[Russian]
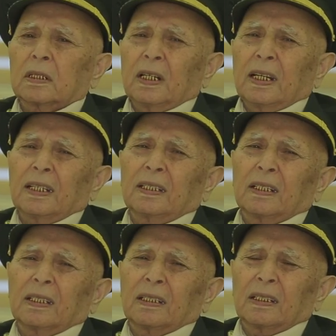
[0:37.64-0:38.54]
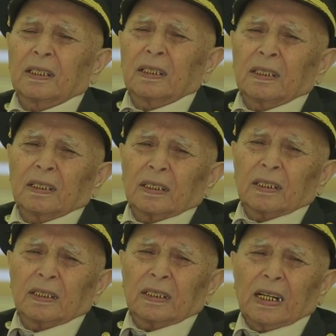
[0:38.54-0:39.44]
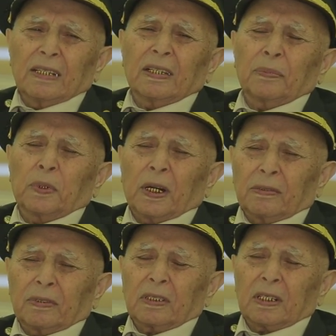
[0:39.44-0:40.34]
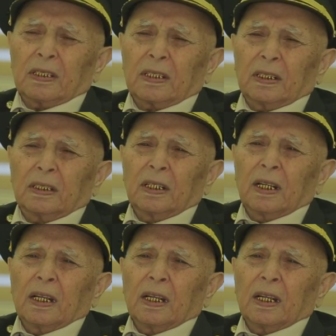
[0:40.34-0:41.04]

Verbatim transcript: Знаете, ну, надо правду сказать,